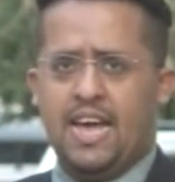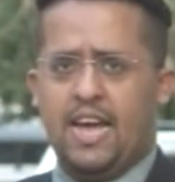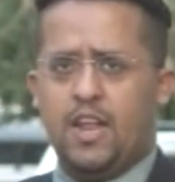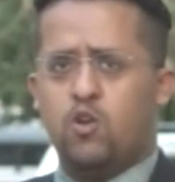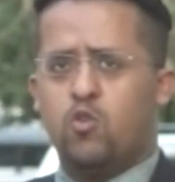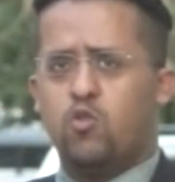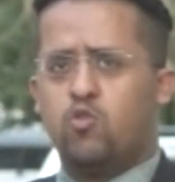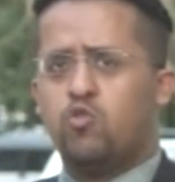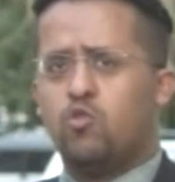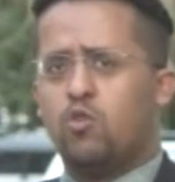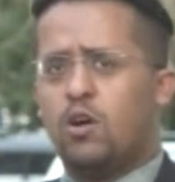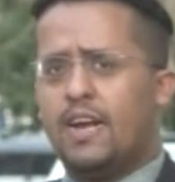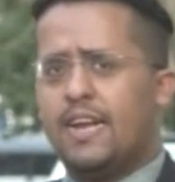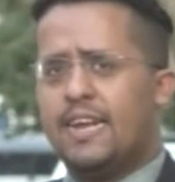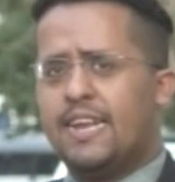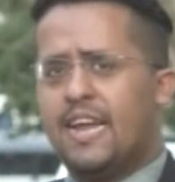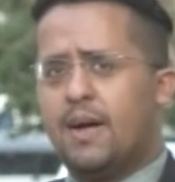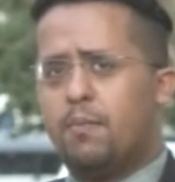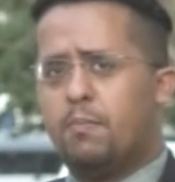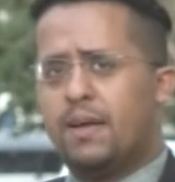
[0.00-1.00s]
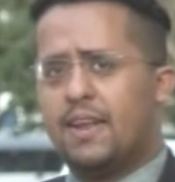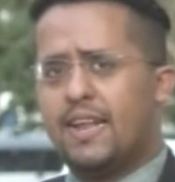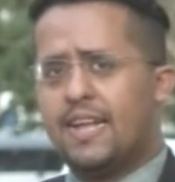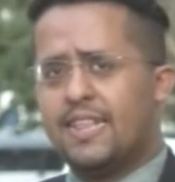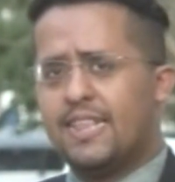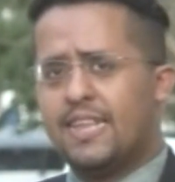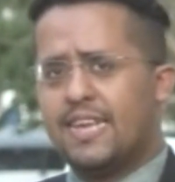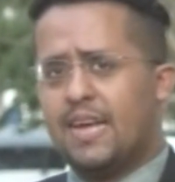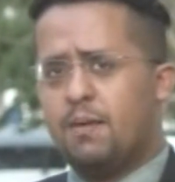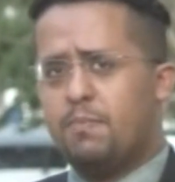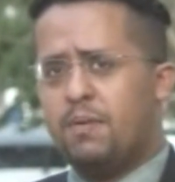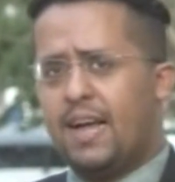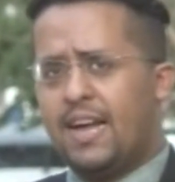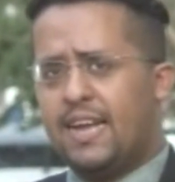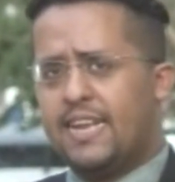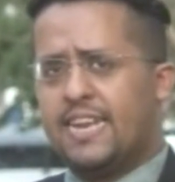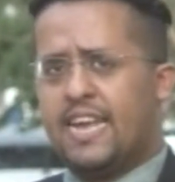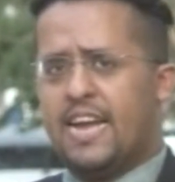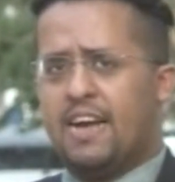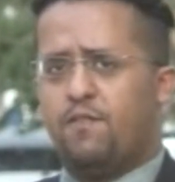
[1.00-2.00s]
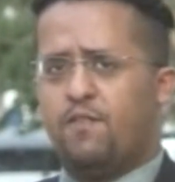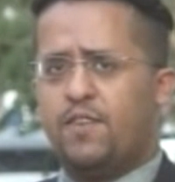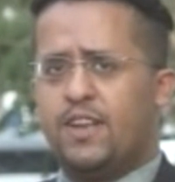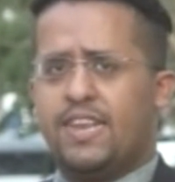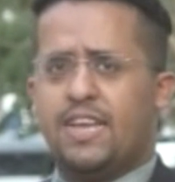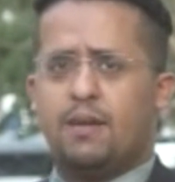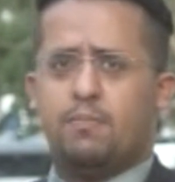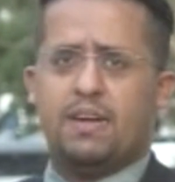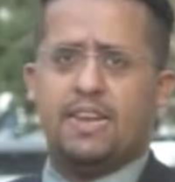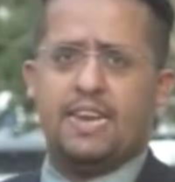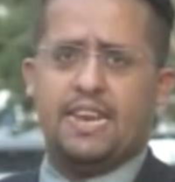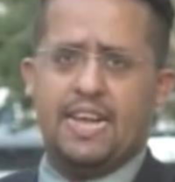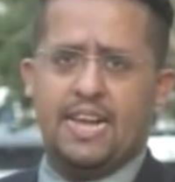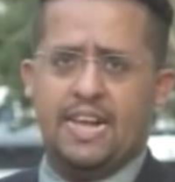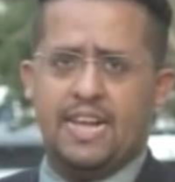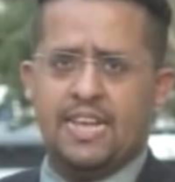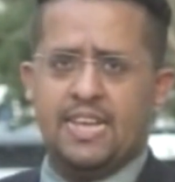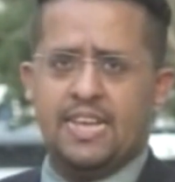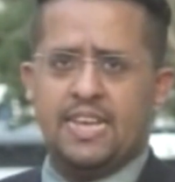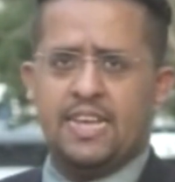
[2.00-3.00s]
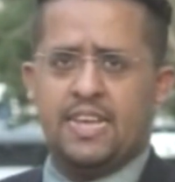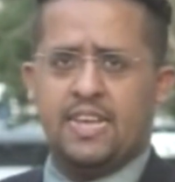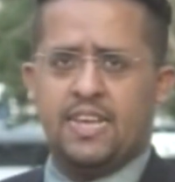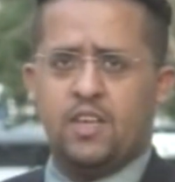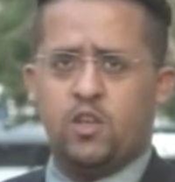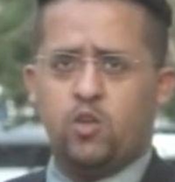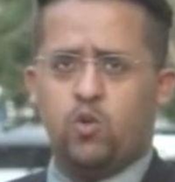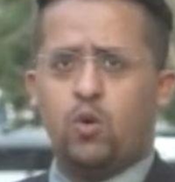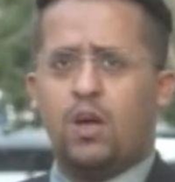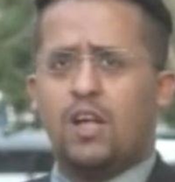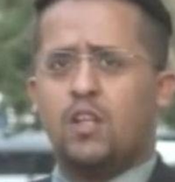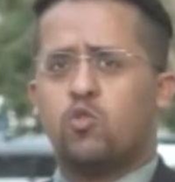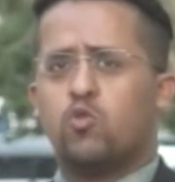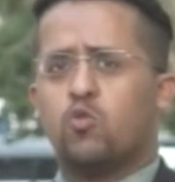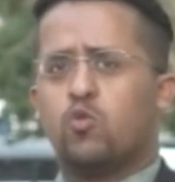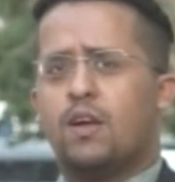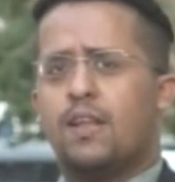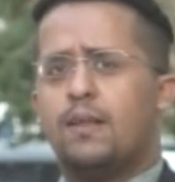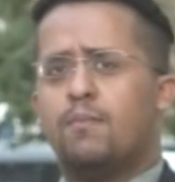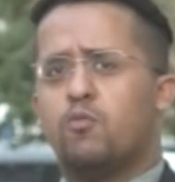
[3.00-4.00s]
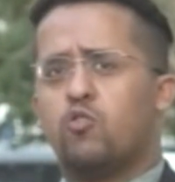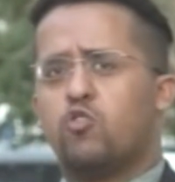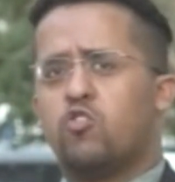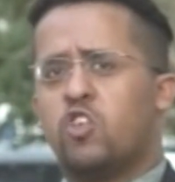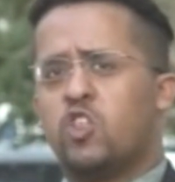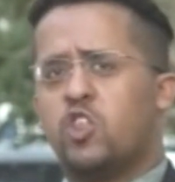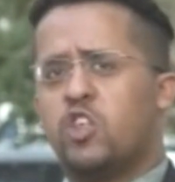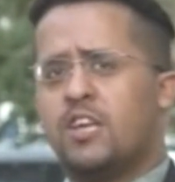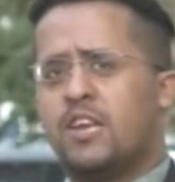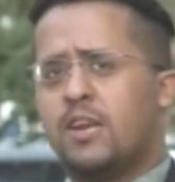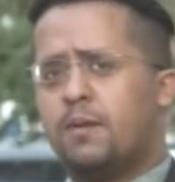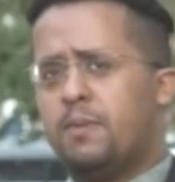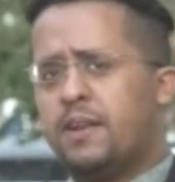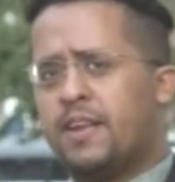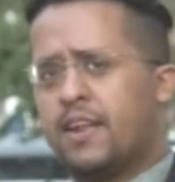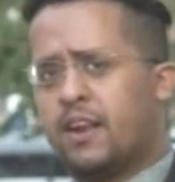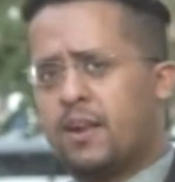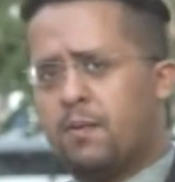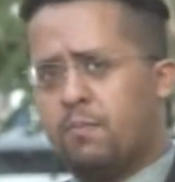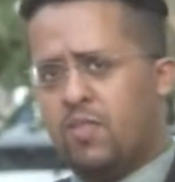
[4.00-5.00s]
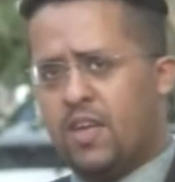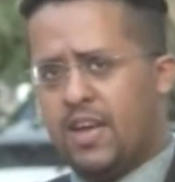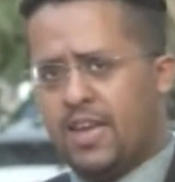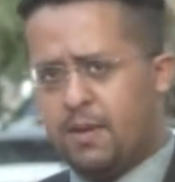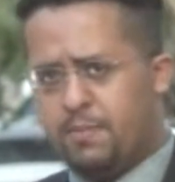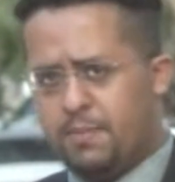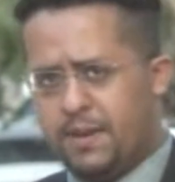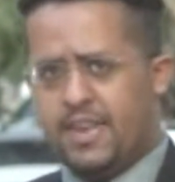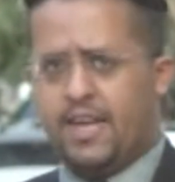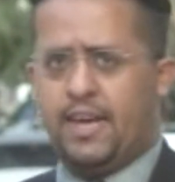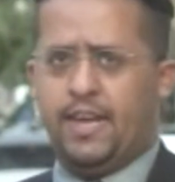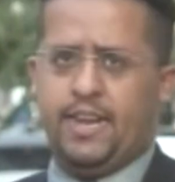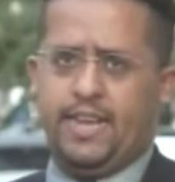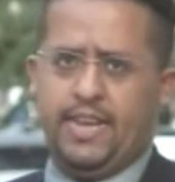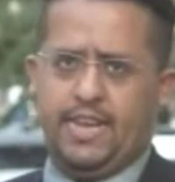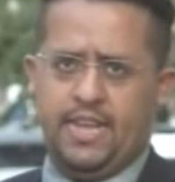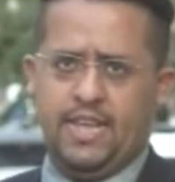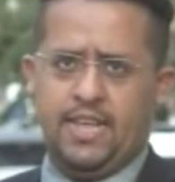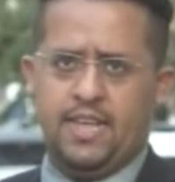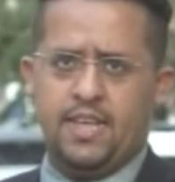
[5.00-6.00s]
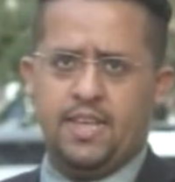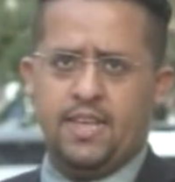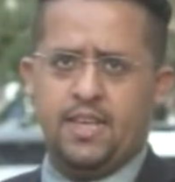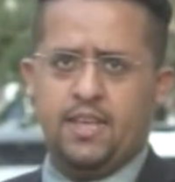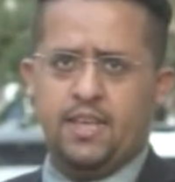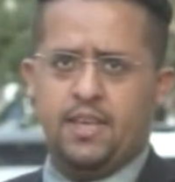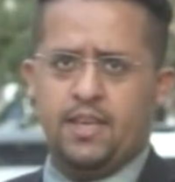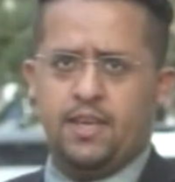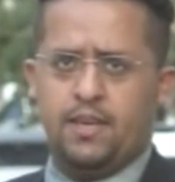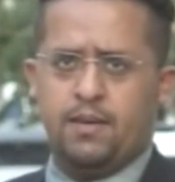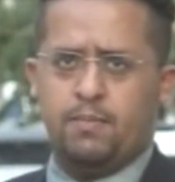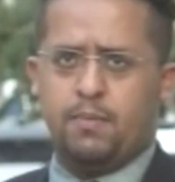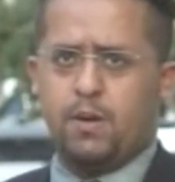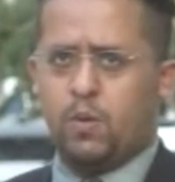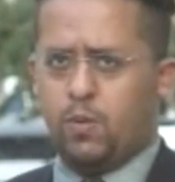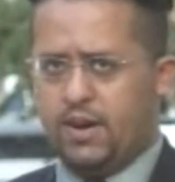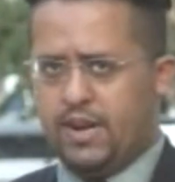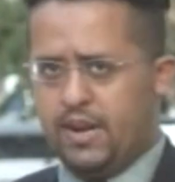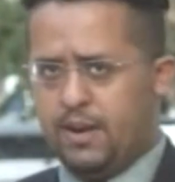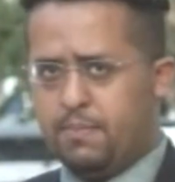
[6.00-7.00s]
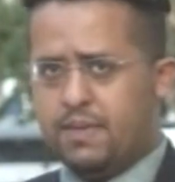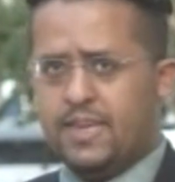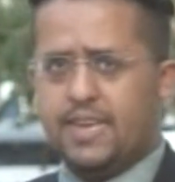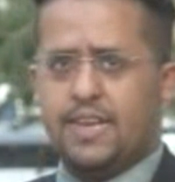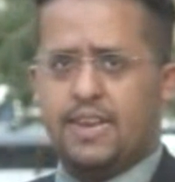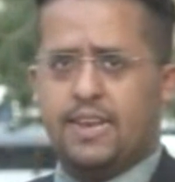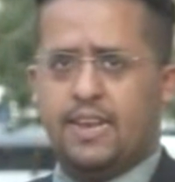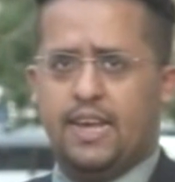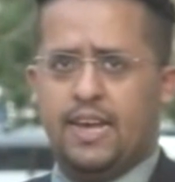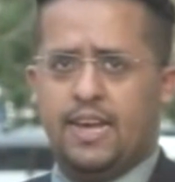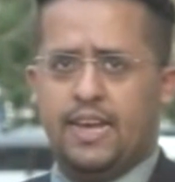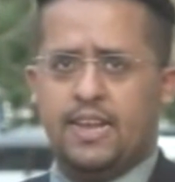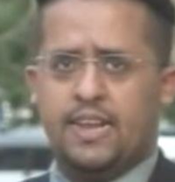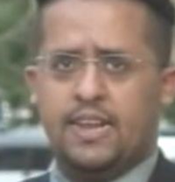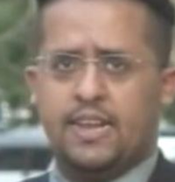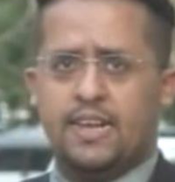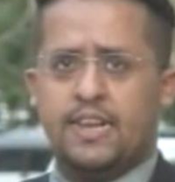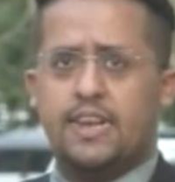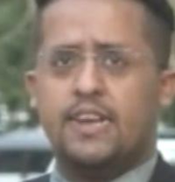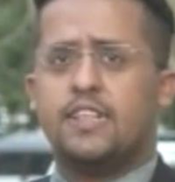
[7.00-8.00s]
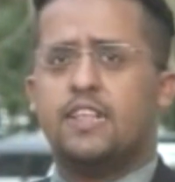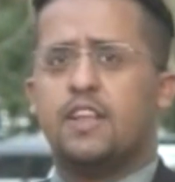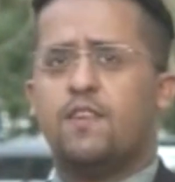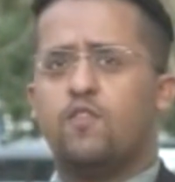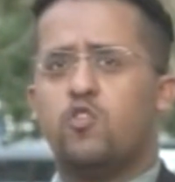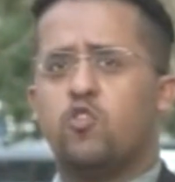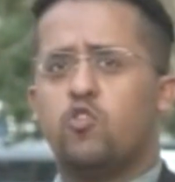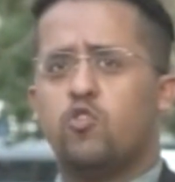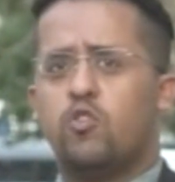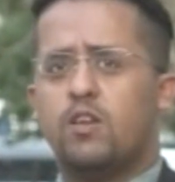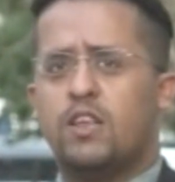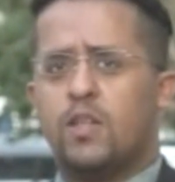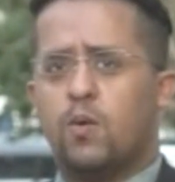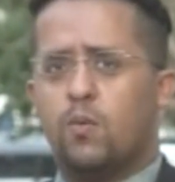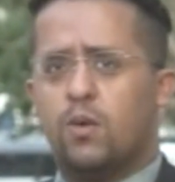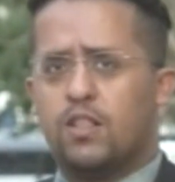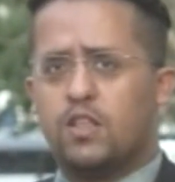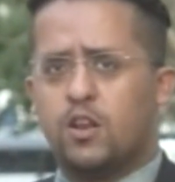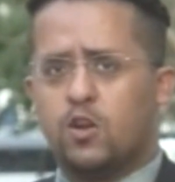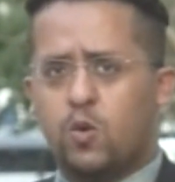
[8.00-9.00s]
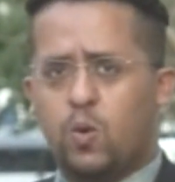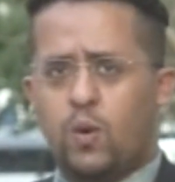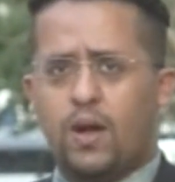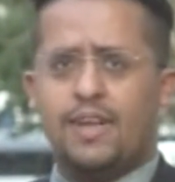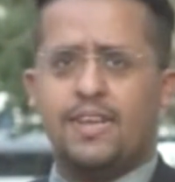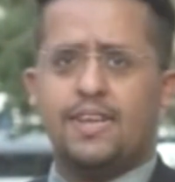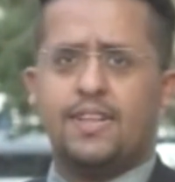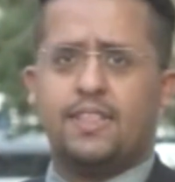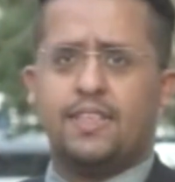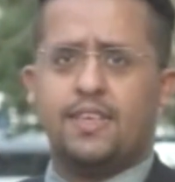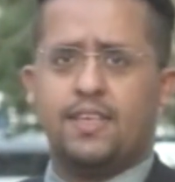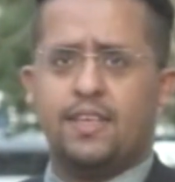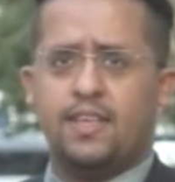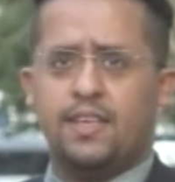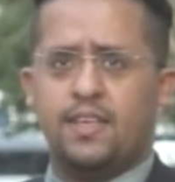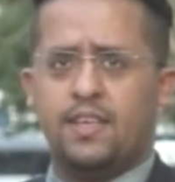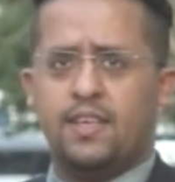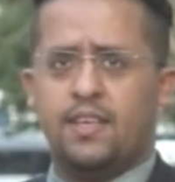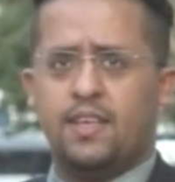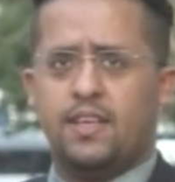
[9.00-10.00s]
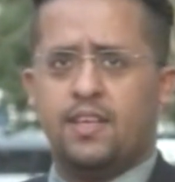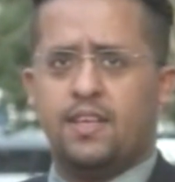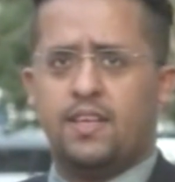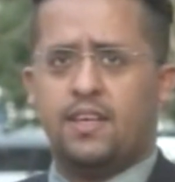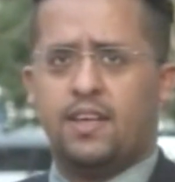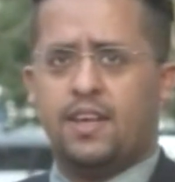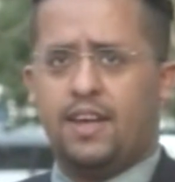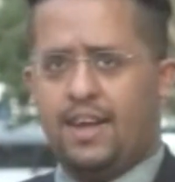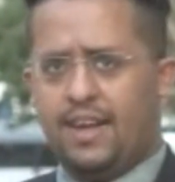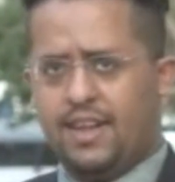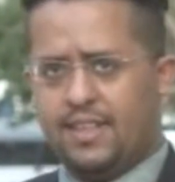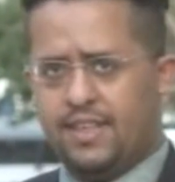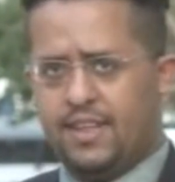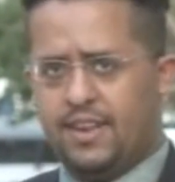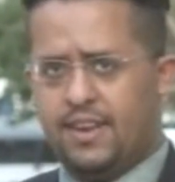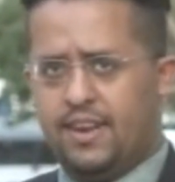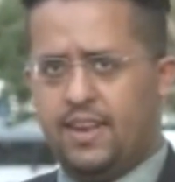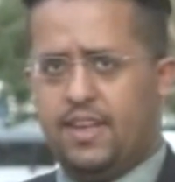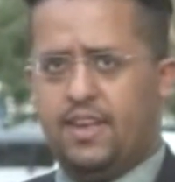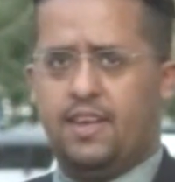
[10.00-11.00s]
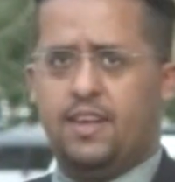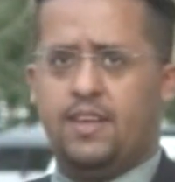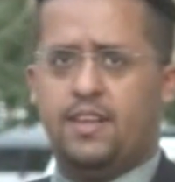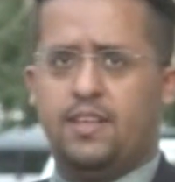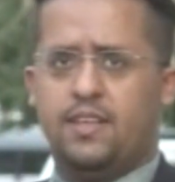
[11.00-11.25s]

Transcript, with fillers: اللجوء إلى مناطق بعينها في اليمن يعد كالمستجير من الرمضاء بالنار مروى النبيل لتلفزيون دولة الكويت عدن